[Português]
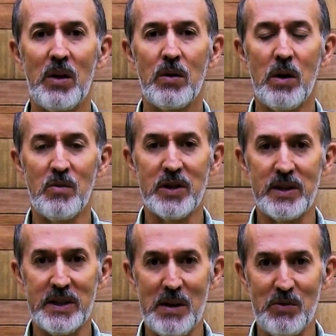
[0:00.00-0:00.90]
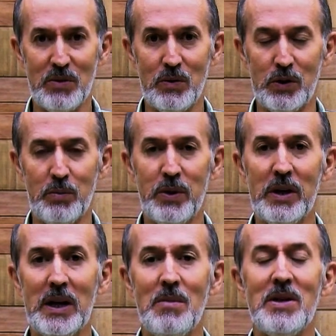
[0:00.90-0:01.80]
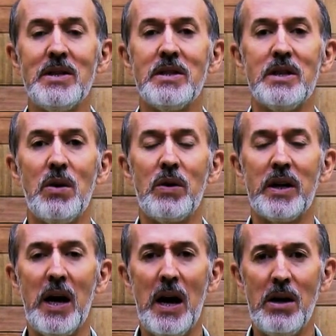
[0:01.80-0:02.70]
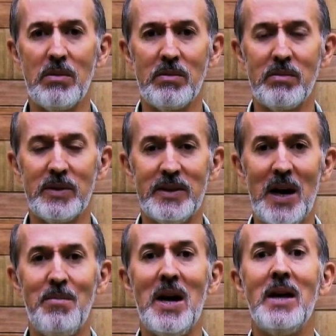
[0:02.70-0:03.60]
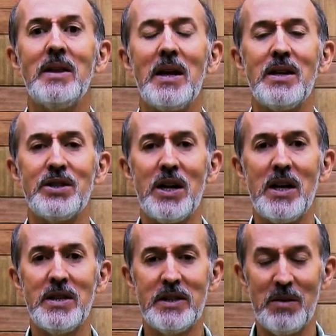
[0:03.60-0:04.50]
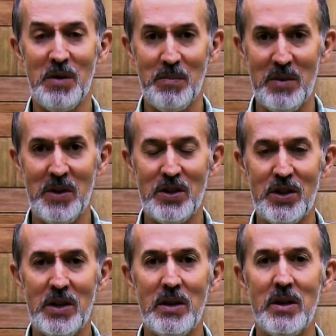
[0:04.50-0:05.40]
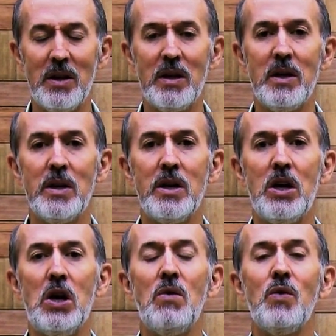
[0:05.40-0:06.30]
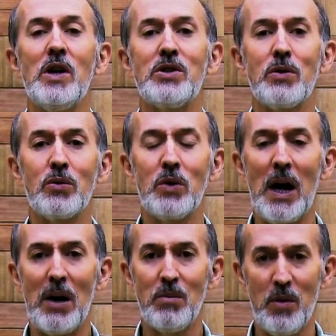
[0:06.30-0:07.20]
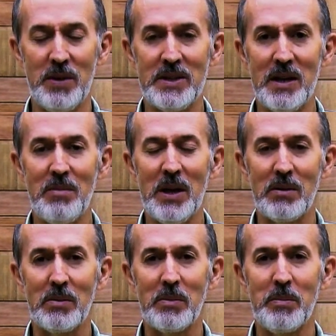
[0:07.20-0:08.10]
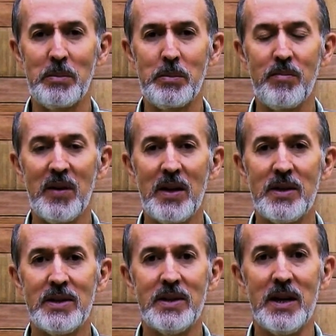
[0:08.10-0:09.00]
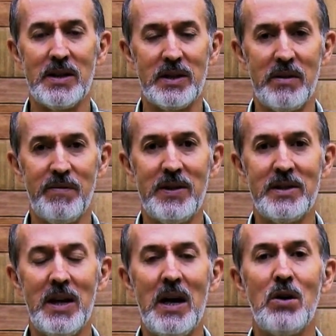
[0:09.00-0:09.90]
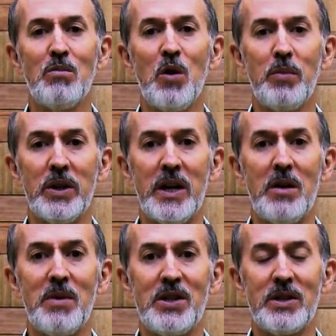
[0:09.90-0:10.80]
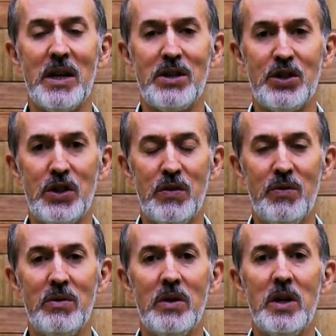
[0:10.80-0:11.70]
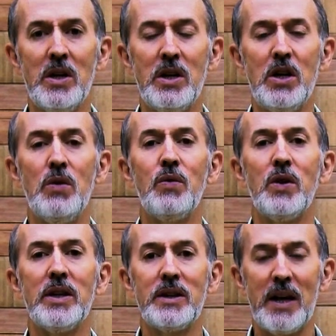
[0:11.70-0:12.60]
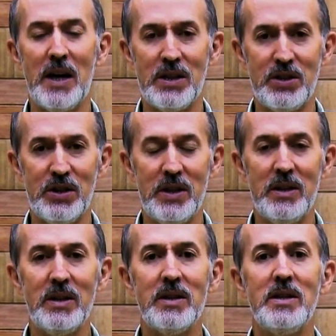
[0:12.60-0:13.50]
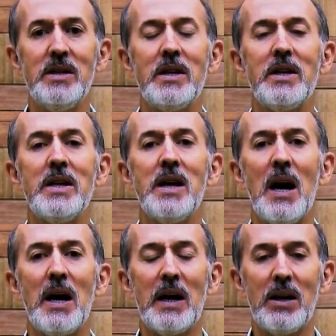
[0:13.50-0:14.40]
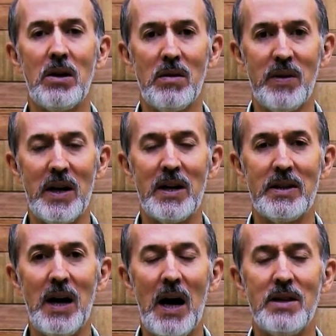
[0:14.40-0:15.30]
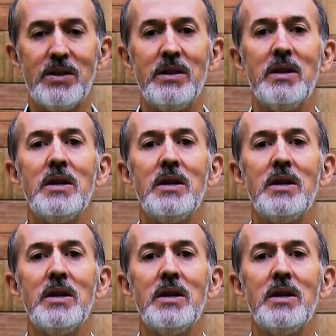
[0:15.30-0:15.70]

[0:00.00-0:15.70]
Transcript: Como dissemos no outro programa, se eu quero, se a minha inteligência me permitir, eu vou estruturar o meu pensamento. Se assim fizer, o meu poder imaginativo, eu vou interagir e criar a nova realidade,